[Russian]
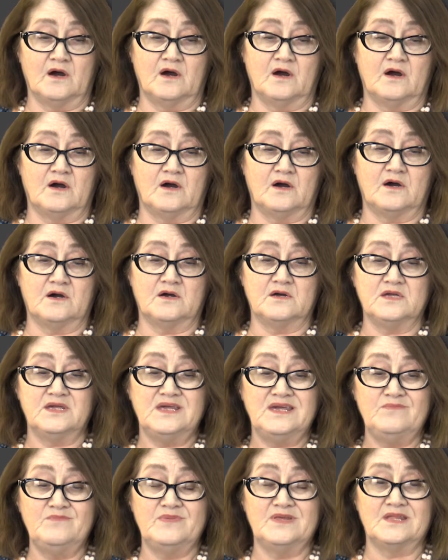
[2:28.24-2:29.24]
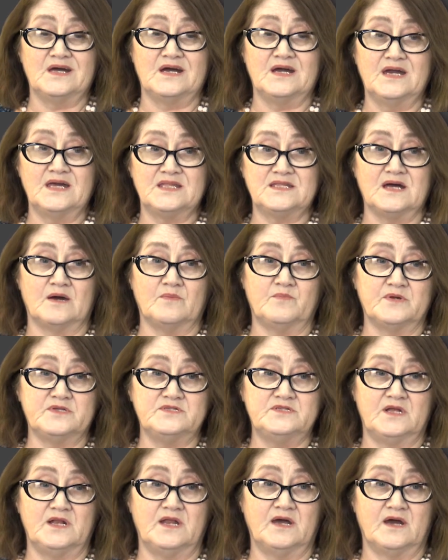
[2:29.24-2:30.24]
А, именно это
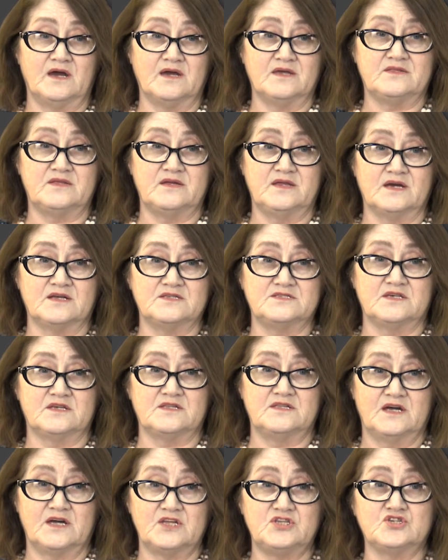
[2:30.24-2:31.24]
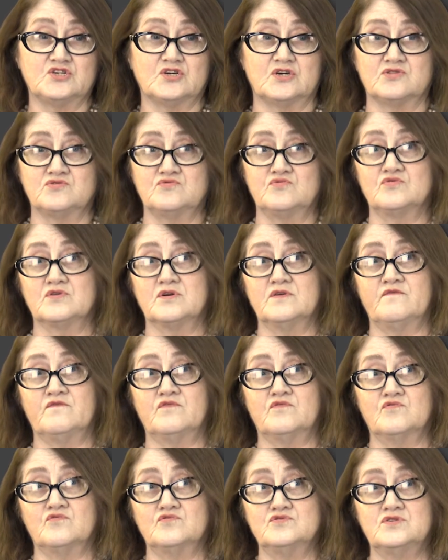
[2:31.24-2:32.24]
определяет ряд задач, которые
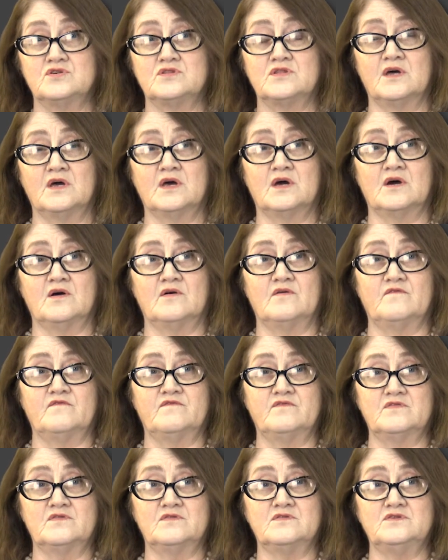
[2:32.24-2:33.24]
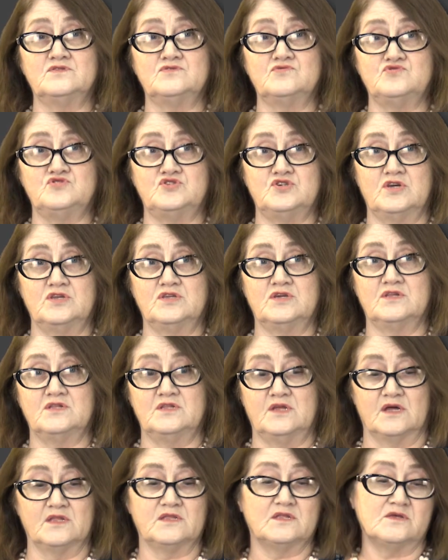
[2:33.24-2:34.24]
входят в изучение
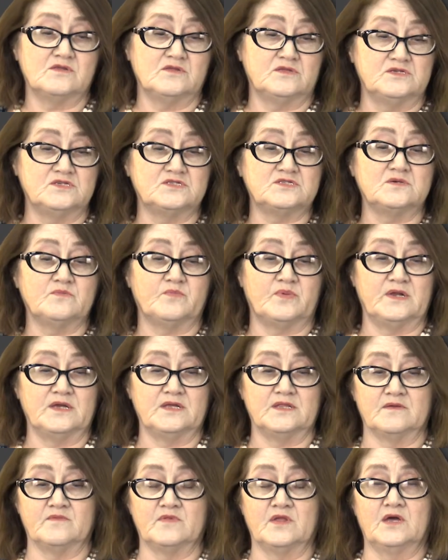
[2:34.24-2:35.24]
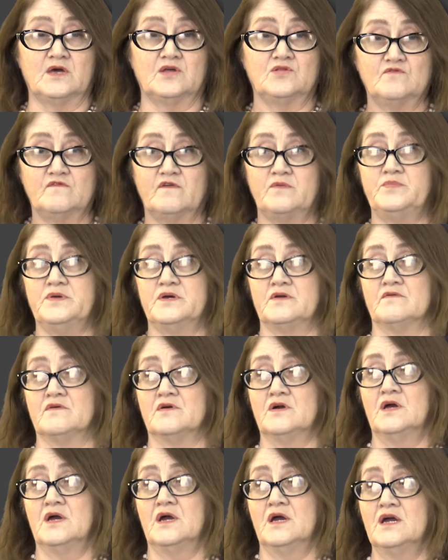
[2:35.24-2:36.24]
данной дисциплины. Ну, во-первых,
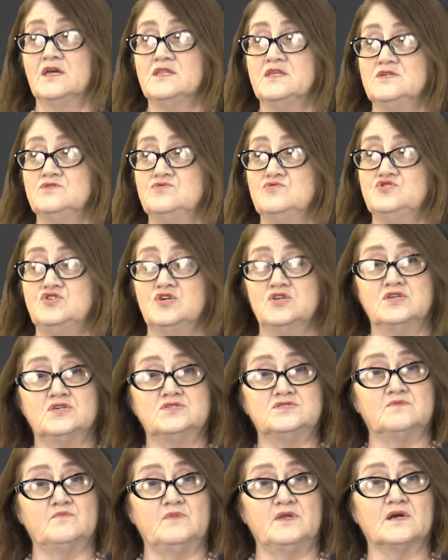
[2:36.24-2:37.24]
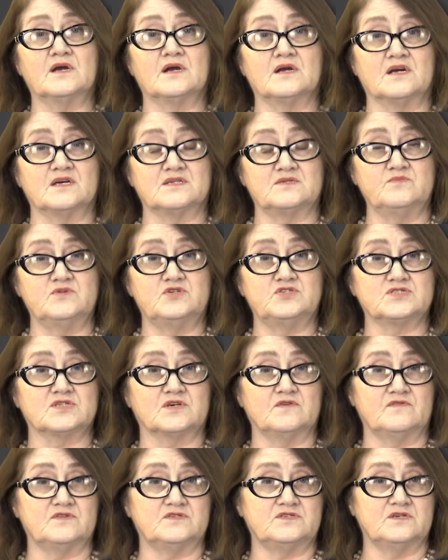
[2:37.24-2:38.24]
это изучение Земли как
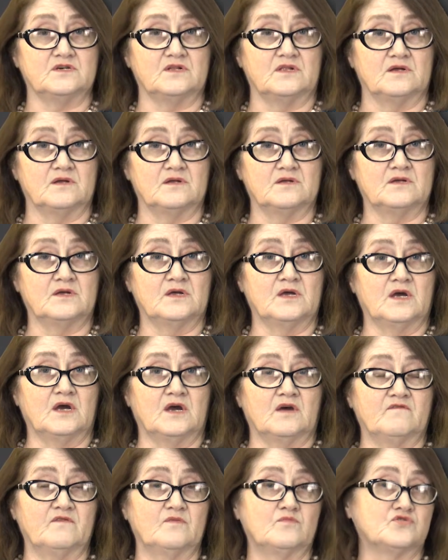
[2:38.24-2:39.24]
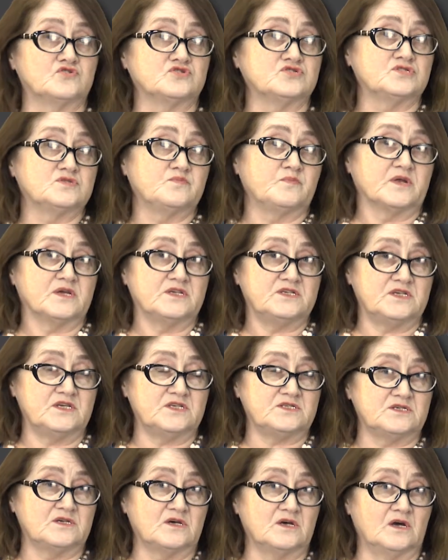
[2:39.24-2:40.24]
космического тела. Вы можете
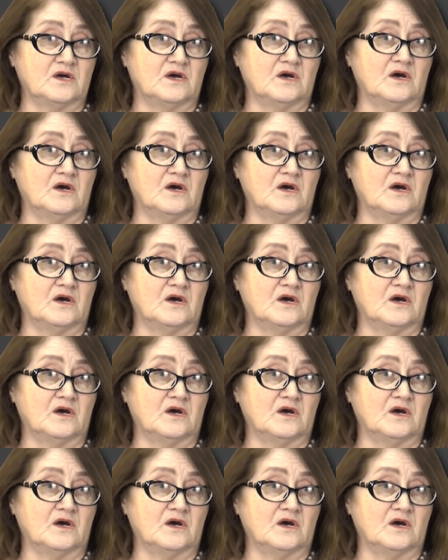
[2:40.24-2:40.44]
спросить,